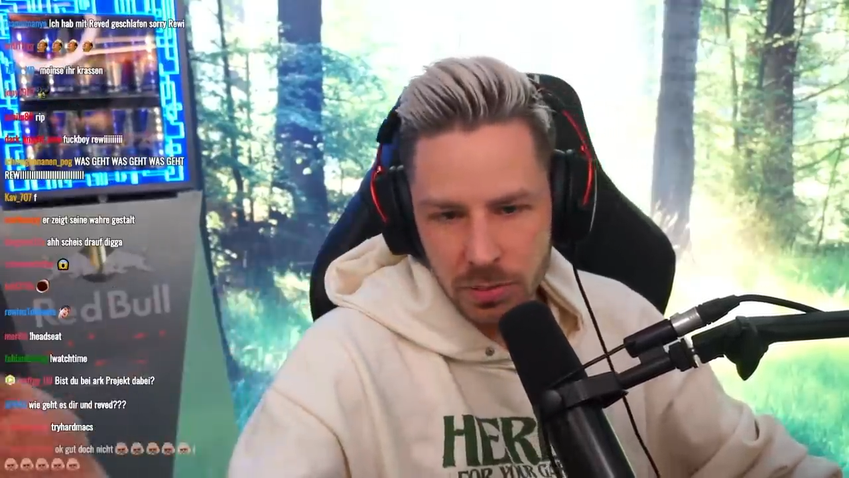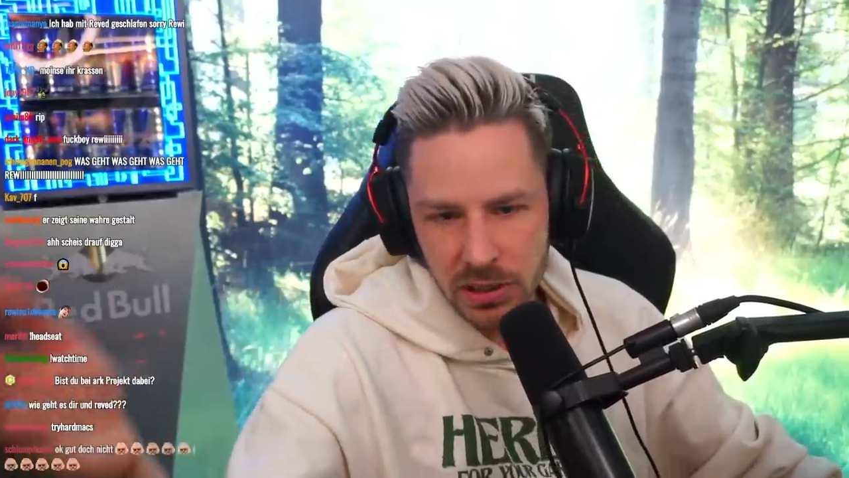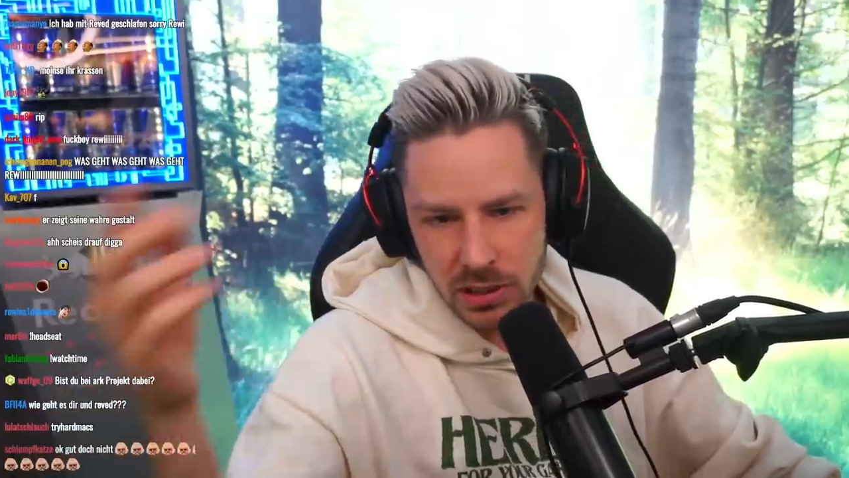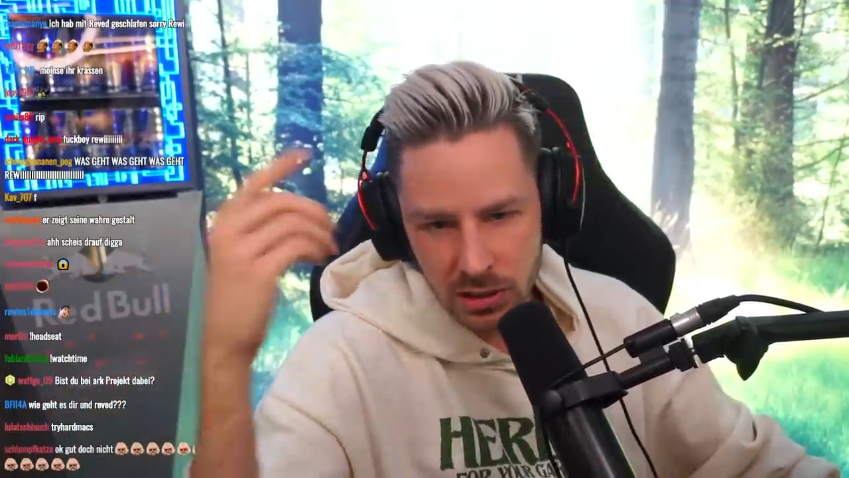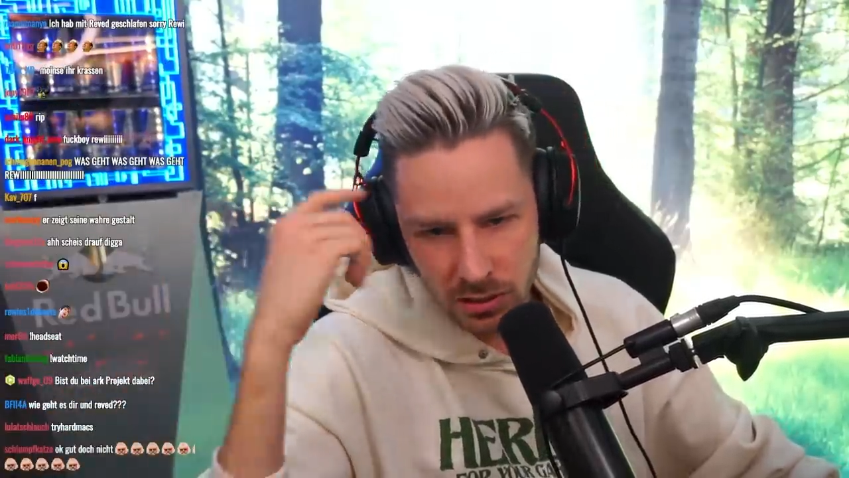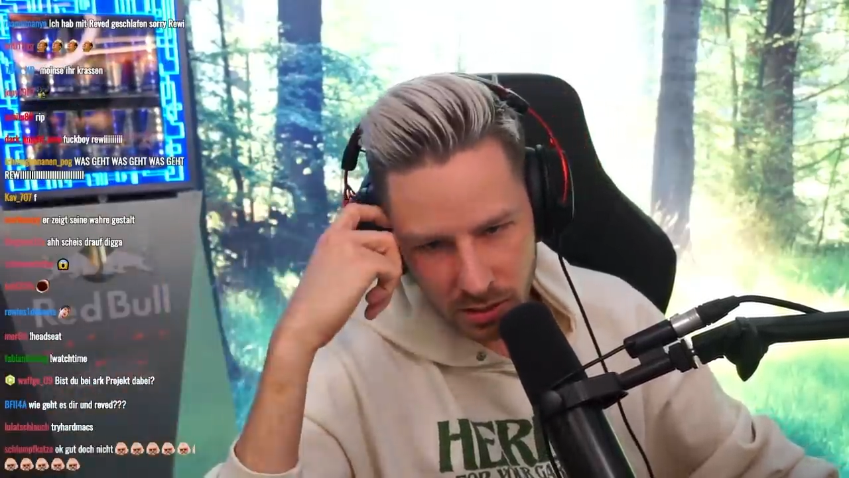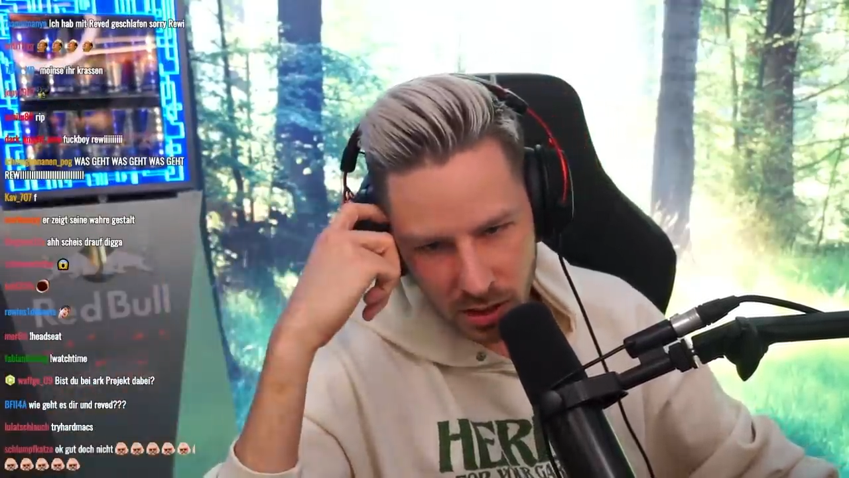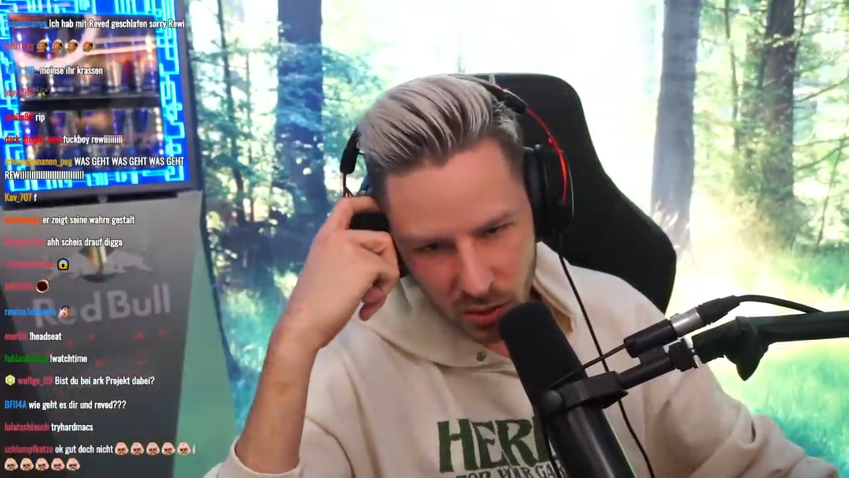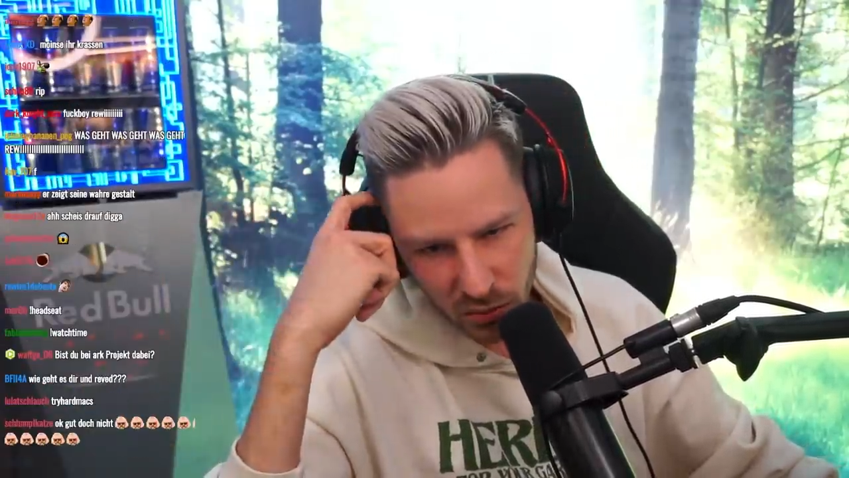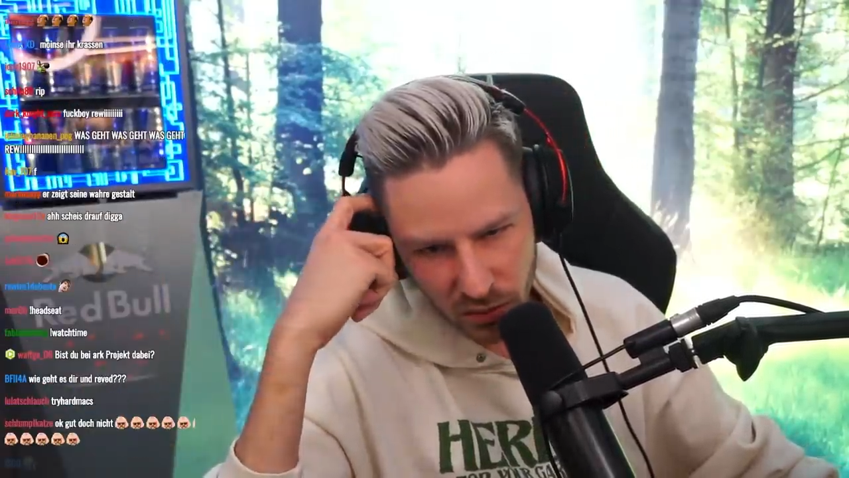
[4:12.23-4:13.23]
bisschen
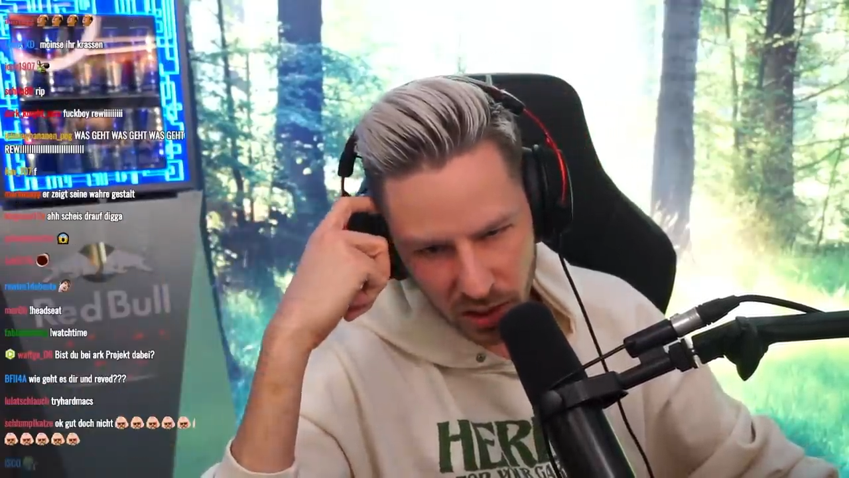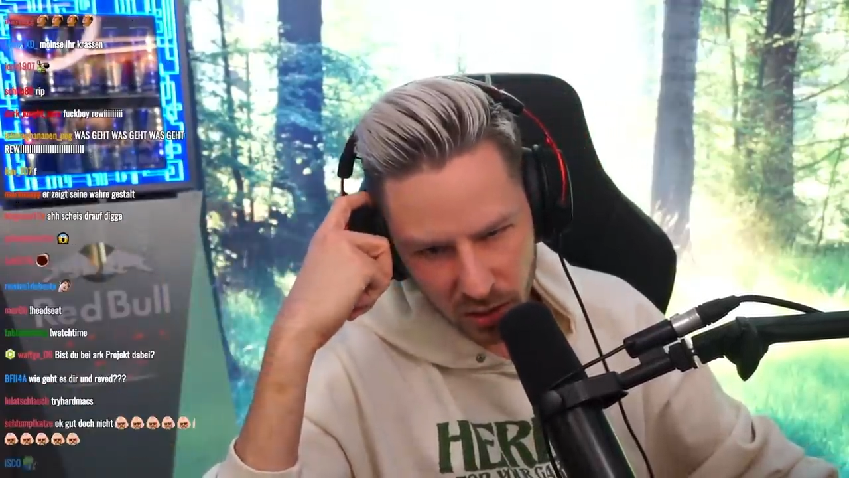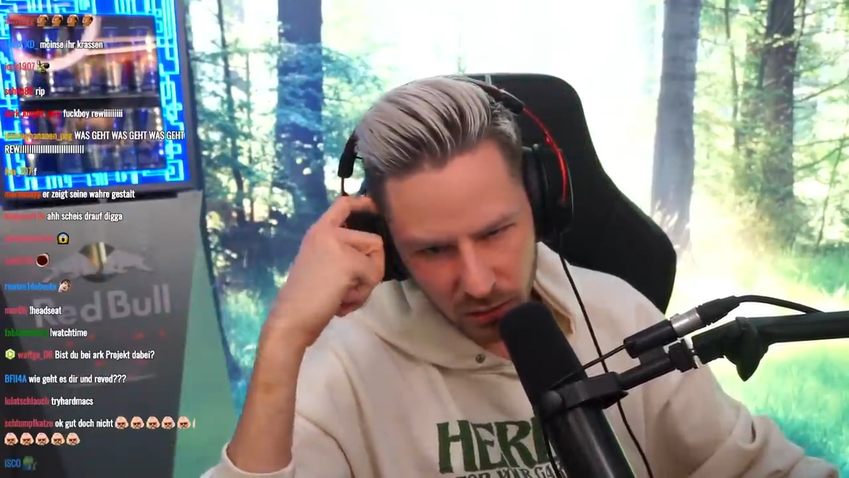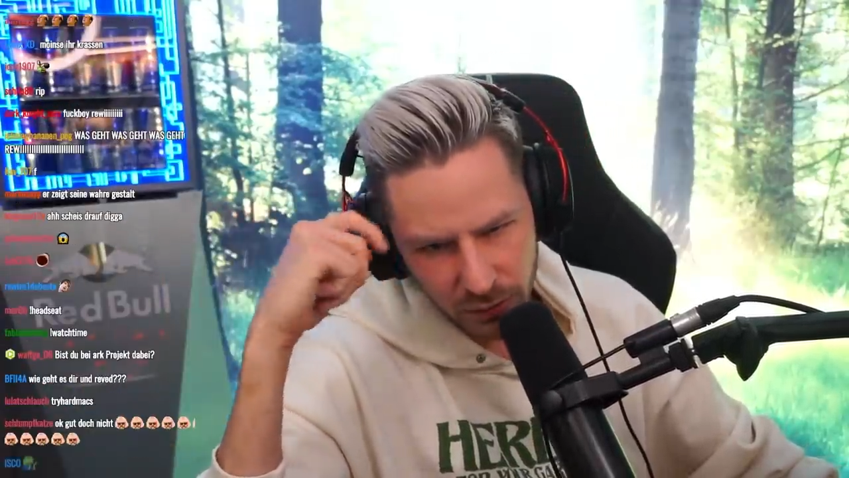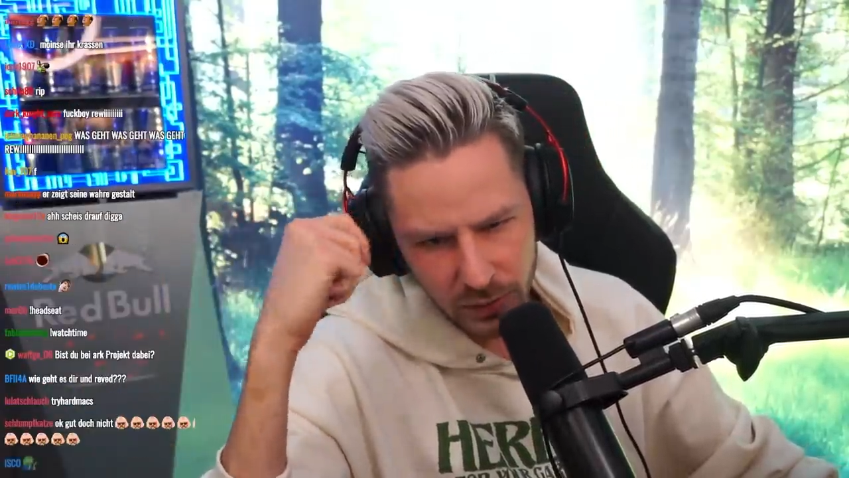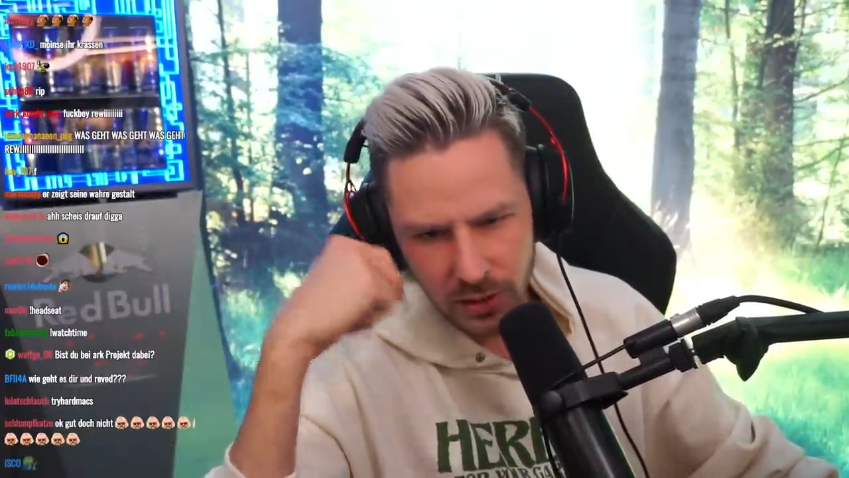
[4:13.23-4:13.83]
auf, auf,